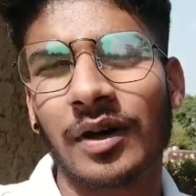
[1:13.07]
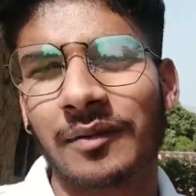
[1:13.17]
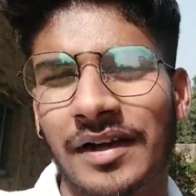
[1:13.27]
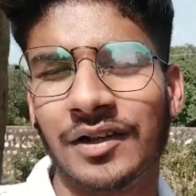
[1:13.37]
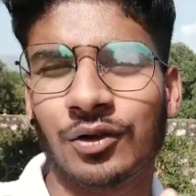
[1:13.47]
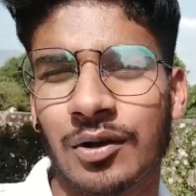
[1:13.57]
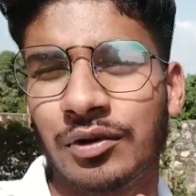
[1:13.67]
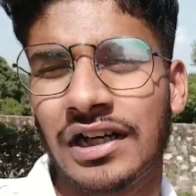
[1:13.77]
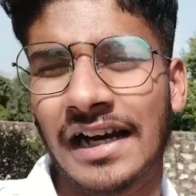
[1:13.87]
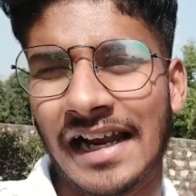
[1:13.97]
तुम्हारे भाई ने
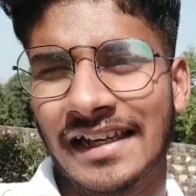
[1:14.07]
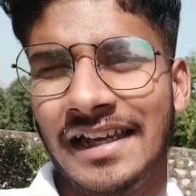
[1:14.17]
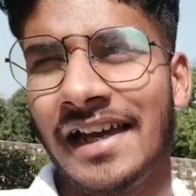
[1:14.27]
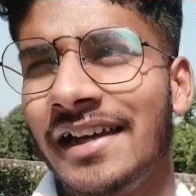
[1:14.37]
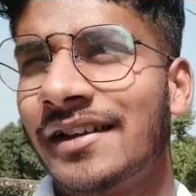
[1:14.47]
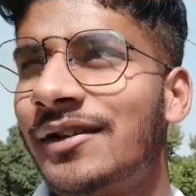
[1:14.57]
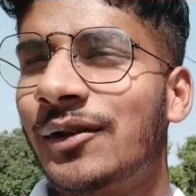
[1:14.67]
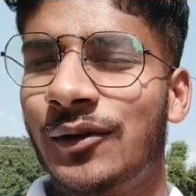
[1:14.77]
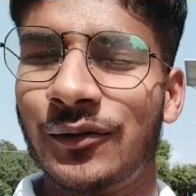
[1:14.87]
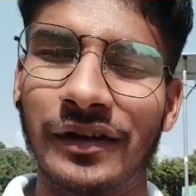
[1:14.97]
थोड़ा बहुत ट्राई किया
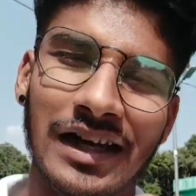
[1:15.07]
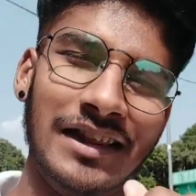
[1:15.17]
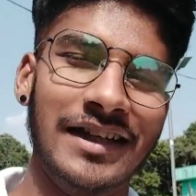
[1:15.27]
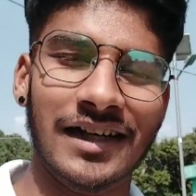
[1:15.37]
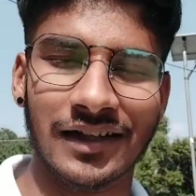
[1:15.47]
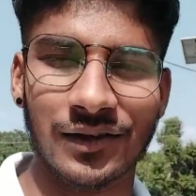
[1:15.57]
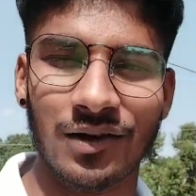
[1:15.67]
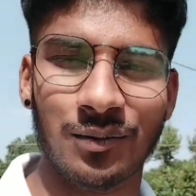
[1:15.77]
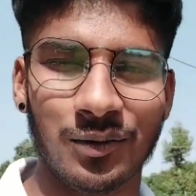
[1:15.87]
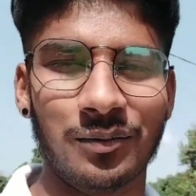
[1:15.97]
है तो फिलहाल
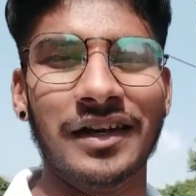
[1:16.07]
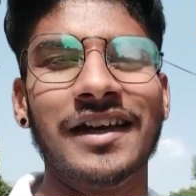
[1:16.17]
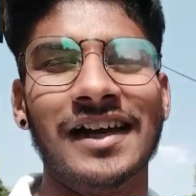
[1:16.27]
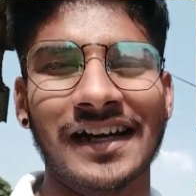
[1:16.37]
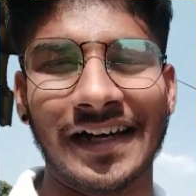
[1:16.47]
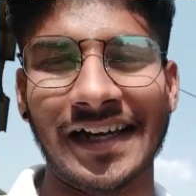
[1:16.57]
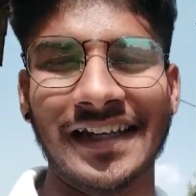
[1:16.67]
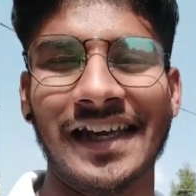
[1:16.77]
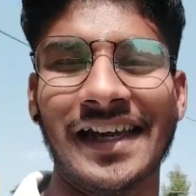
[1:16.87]
दिखाता हूँ आपको मैंने क्या ट्राई